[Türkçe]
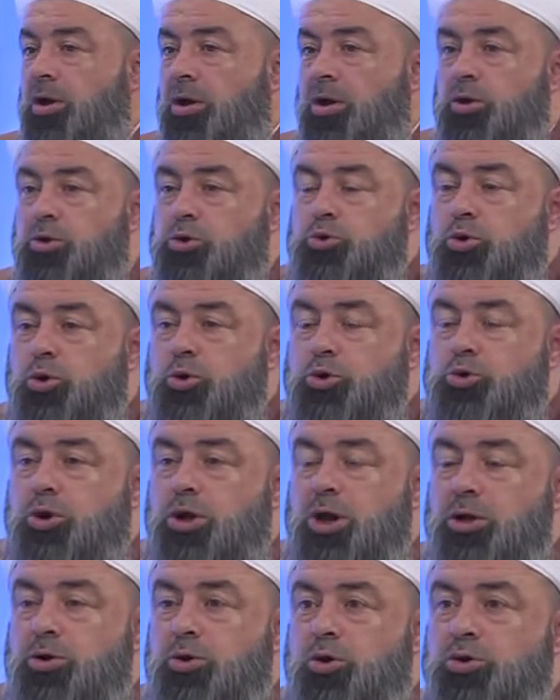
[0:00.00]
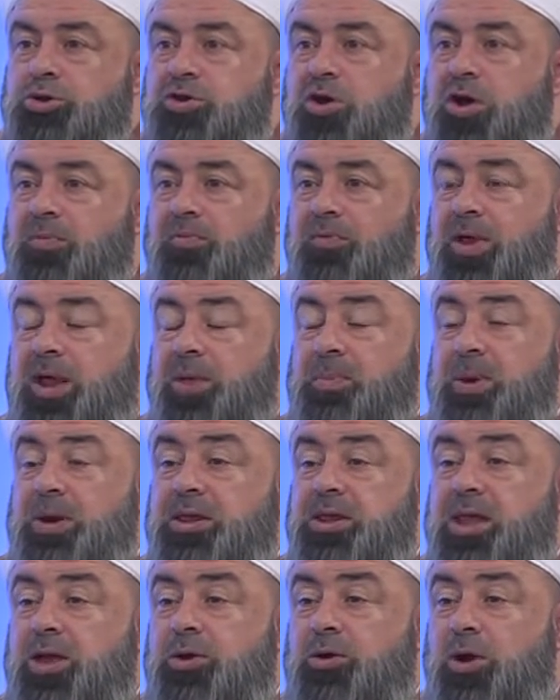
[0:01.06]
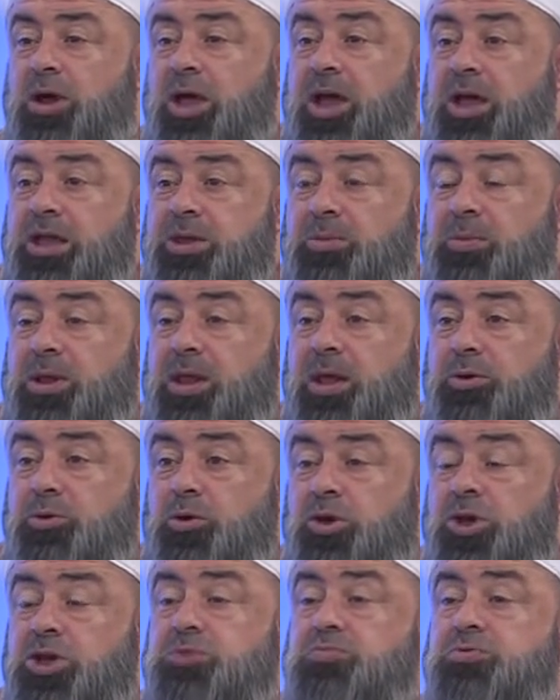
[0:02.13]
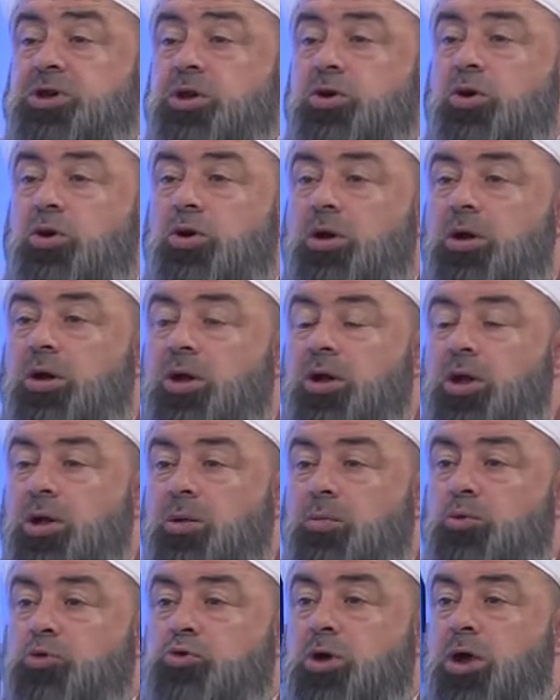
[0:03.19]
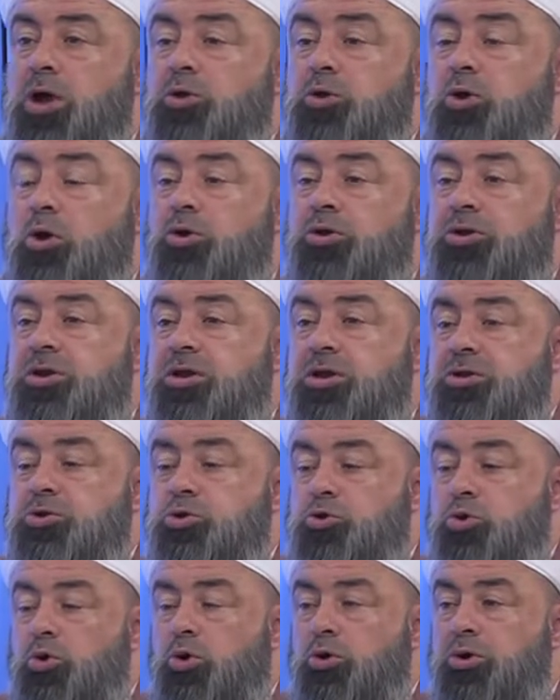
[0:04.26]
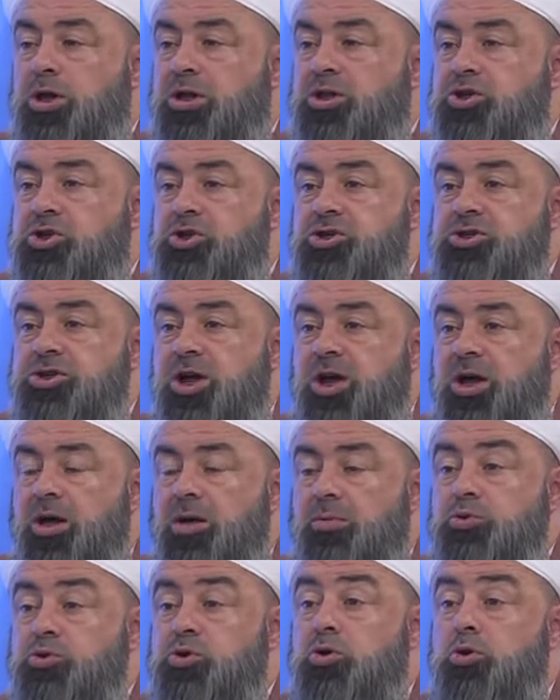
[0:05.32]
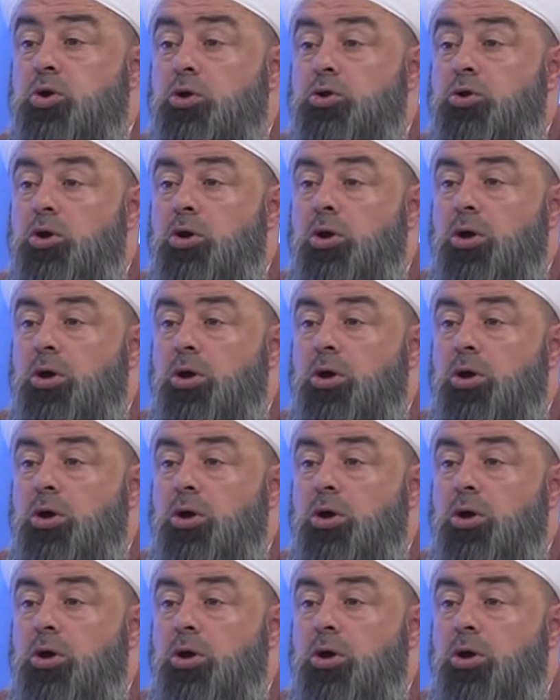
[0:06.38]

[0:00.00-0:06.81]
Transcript: Soru soran yok, cevap bekleyen yok, eğitim alan yok, hiçbir şey yok. Bu sefer dört yıl çocuk orada alışınca bu sefer ne oluyor?